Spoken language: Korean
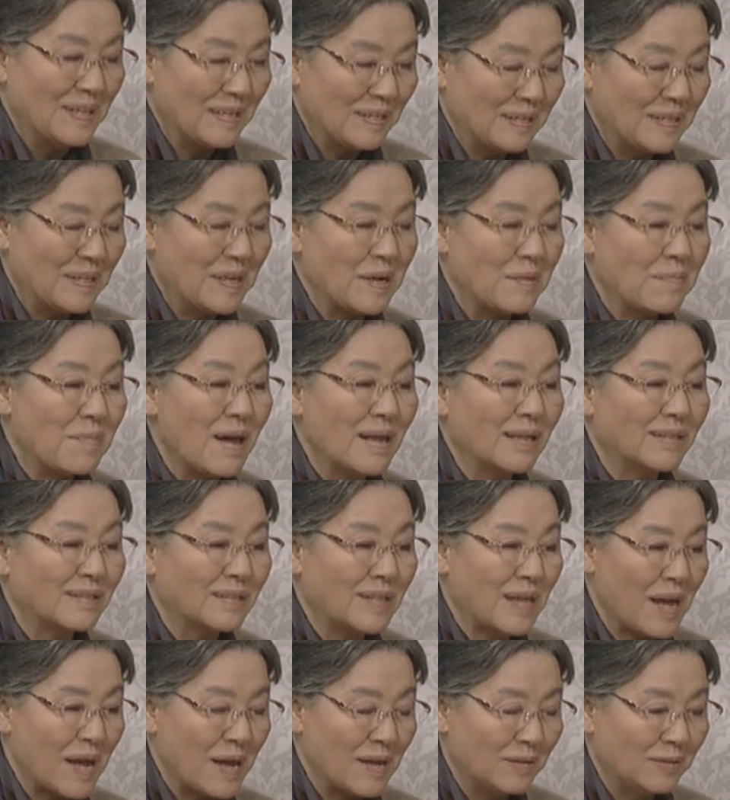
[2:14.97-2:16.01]
그래,
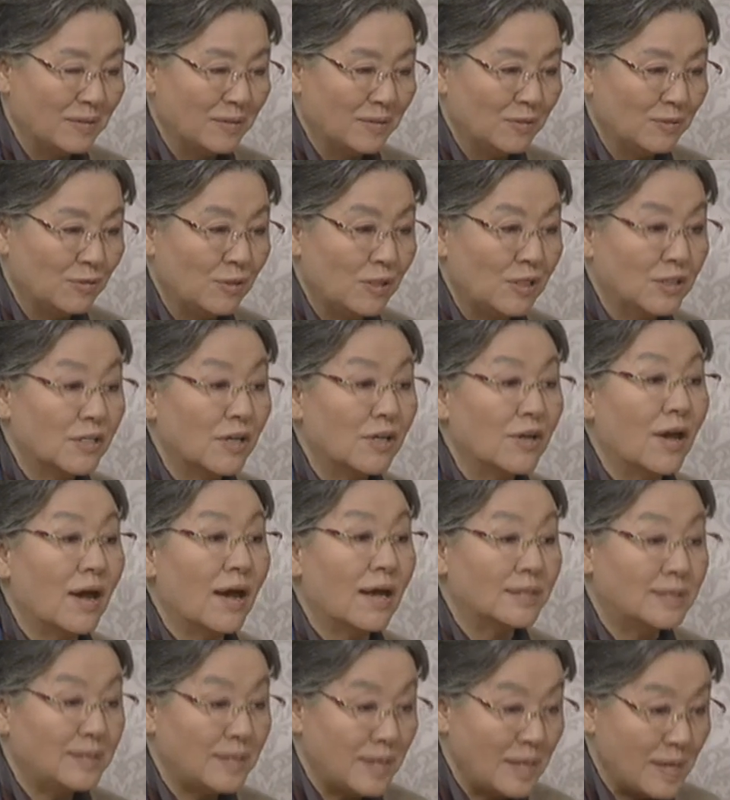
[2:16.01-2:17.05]
맞다. 우리
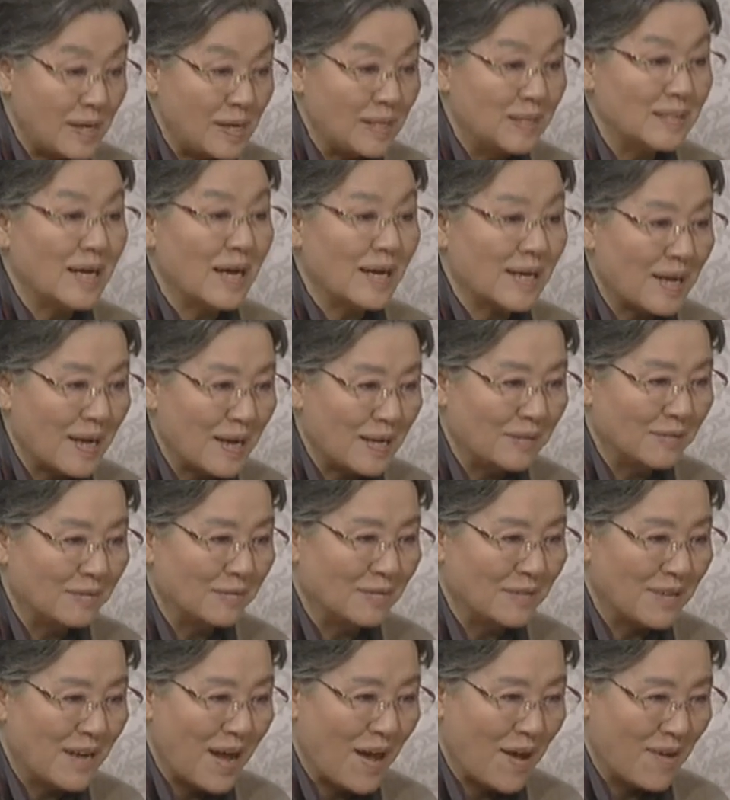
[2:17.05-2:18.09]
선아가 제일 잘하는구나.